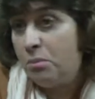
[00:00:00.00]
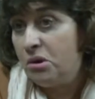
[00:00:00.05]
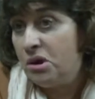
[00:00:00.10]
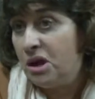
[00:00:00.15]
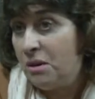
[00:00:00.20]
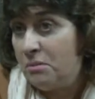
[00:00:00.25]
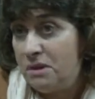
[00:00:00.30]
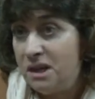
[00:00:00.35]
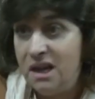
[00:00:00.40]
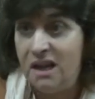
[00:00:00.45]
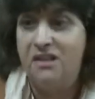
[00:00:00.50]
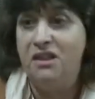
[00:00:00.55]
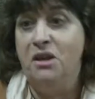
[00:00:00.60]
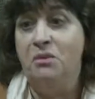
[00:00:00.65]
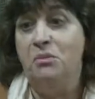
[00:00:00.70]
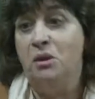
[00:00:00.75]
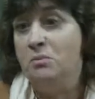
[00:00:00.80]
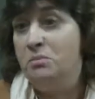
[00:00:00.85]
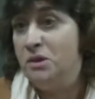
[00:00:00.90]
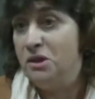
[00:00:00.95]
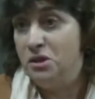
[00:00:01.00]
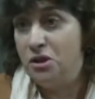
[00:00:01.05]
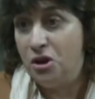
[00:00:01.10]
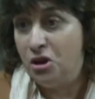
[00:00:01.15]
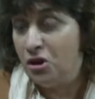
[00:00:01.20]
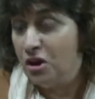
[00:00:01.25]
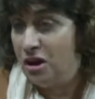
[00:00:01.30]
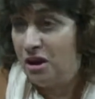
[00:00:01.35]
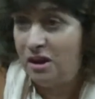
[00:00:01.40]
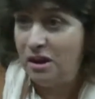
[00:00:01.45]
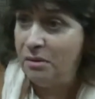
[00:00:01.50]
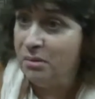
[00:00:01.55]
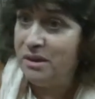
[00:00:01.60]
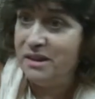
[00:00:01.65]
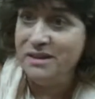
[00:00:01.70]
porque a mí nadie me pidió que me